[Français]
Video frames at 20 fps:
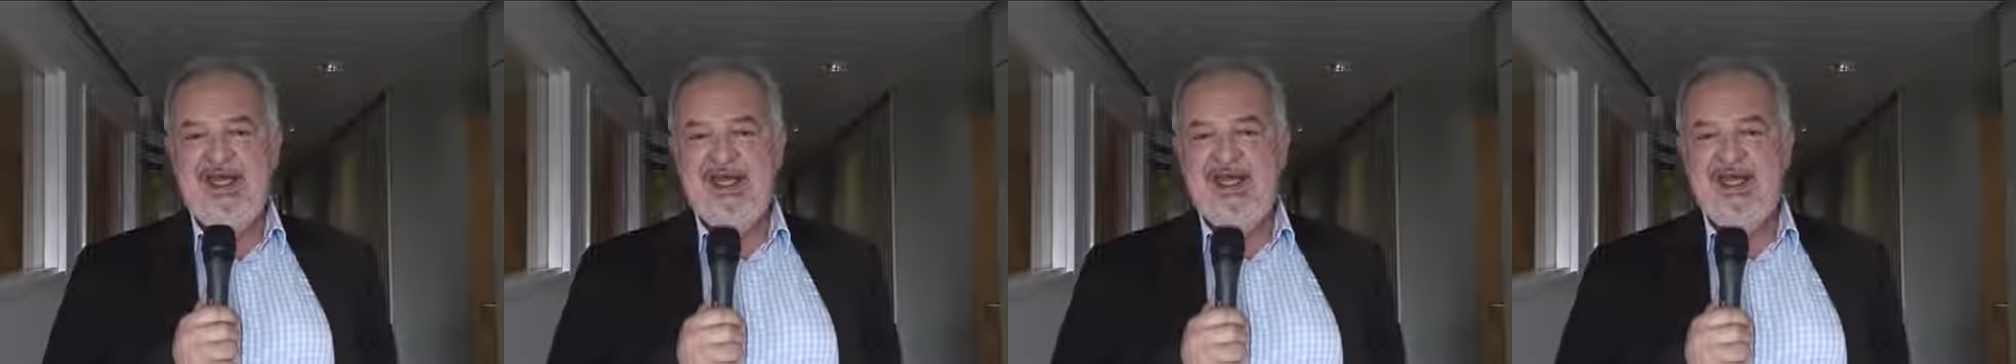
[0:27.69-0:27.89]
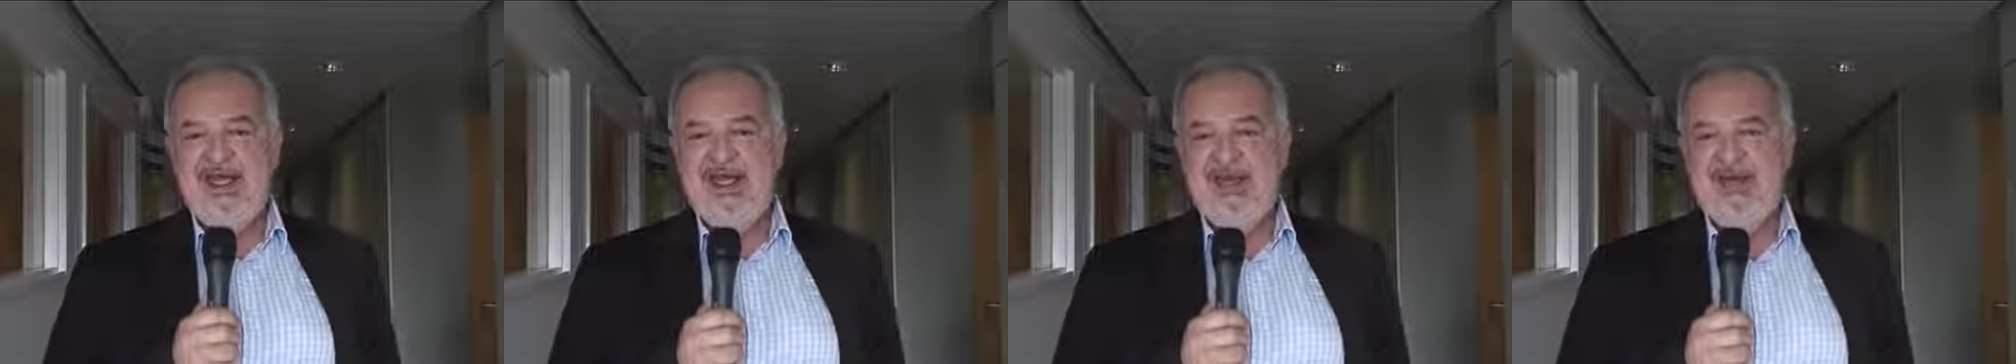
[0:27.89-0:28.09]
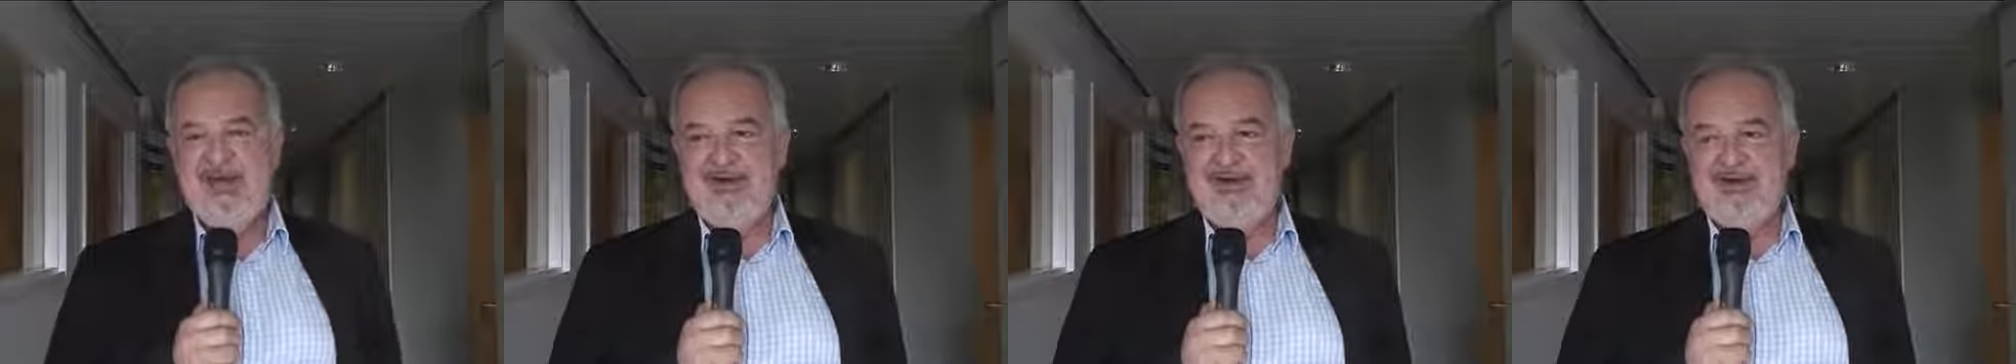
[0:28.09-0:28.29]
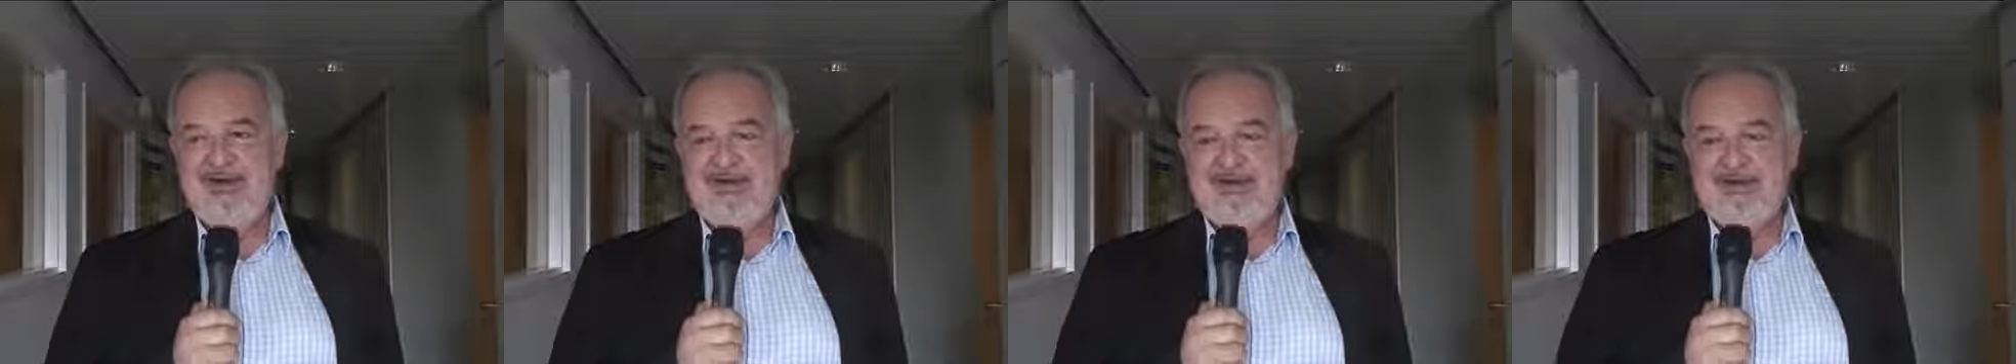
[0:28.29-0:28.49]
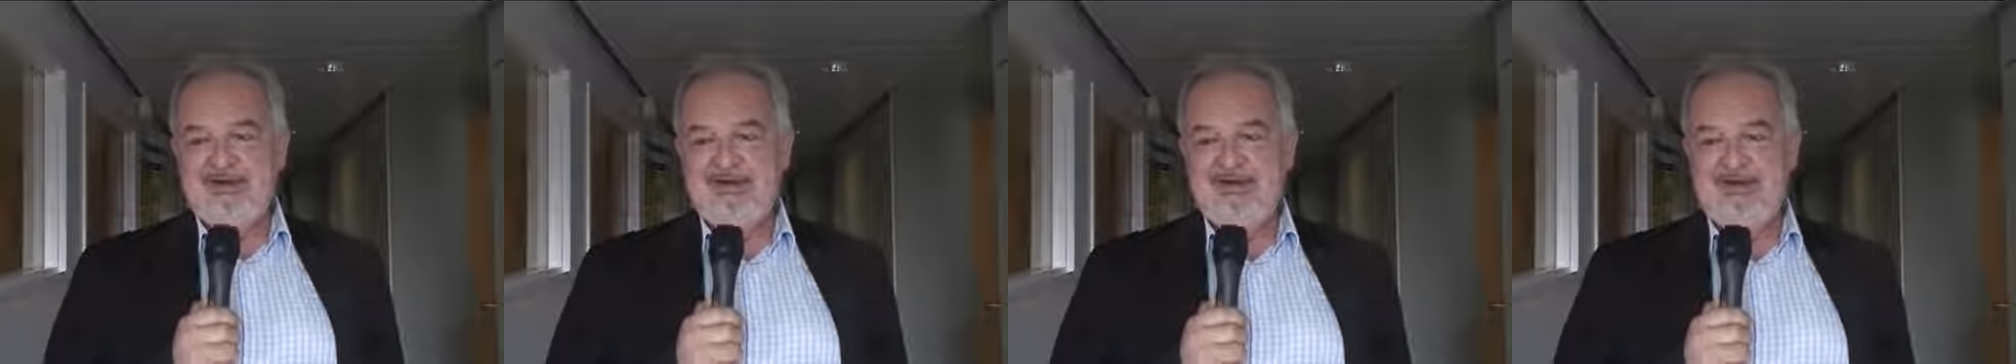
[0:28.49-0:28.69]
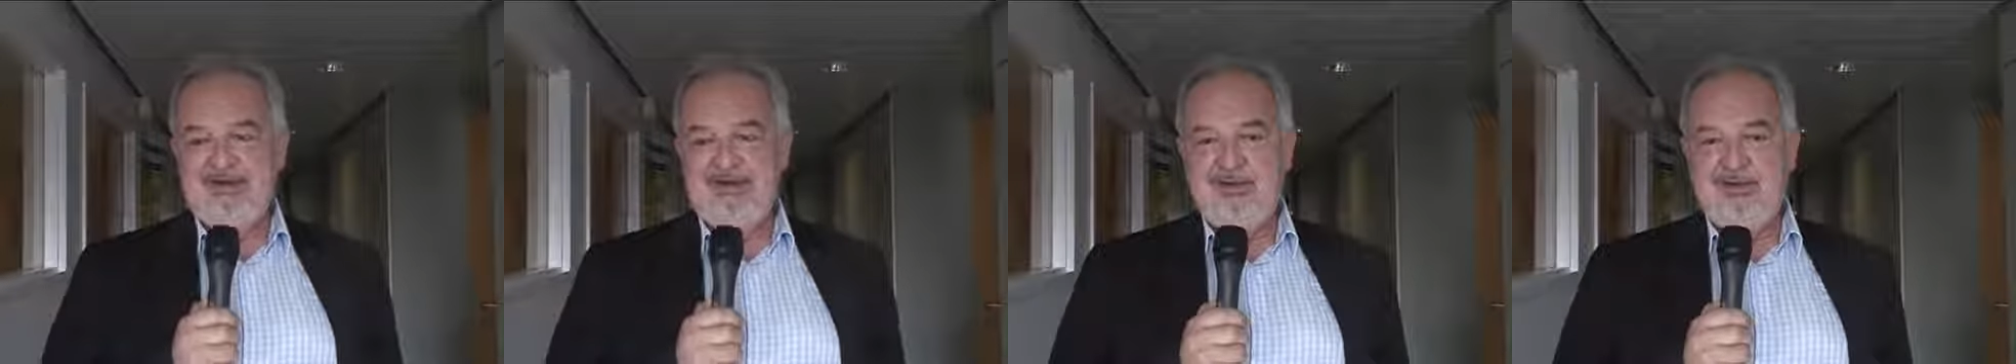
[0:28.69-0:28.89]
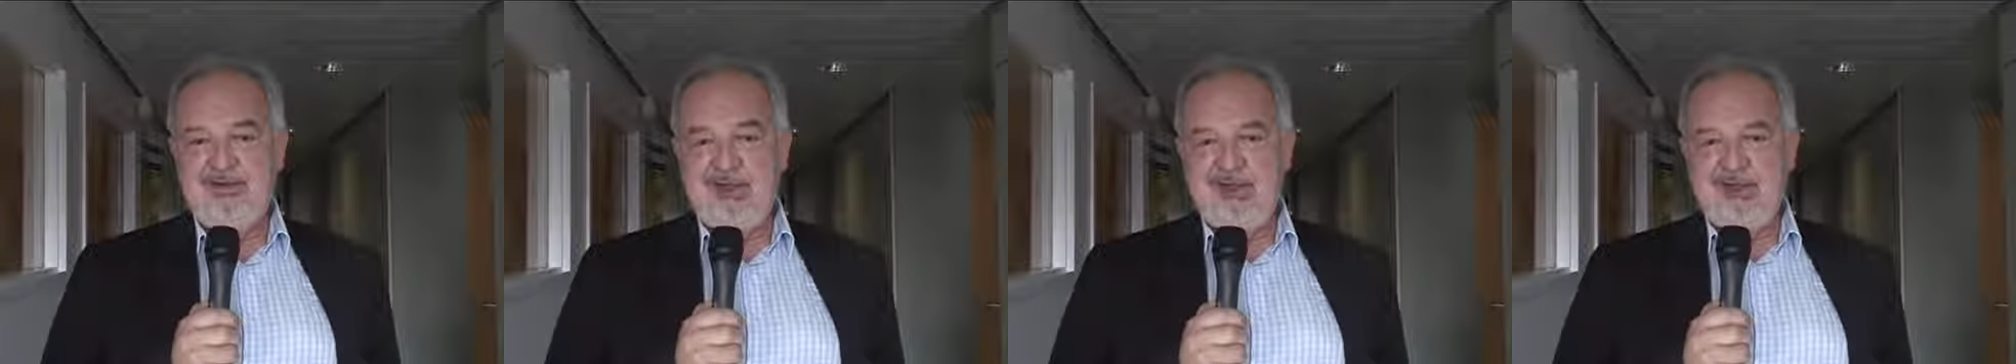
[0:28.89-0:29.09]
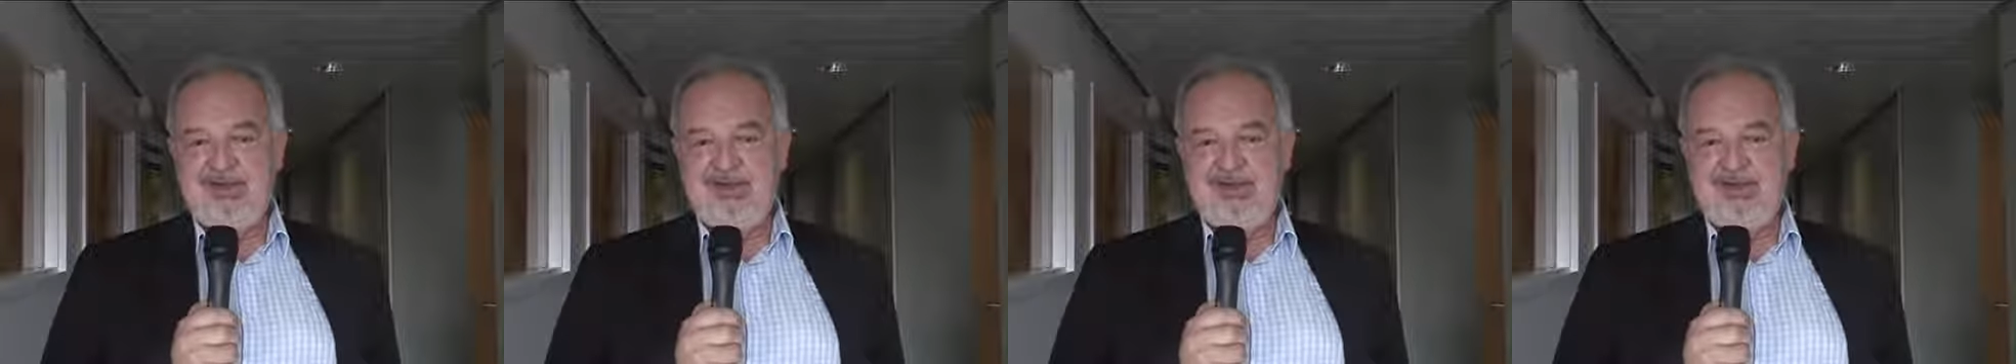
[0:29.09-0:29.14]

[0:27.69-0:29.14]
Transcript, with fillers: et euh,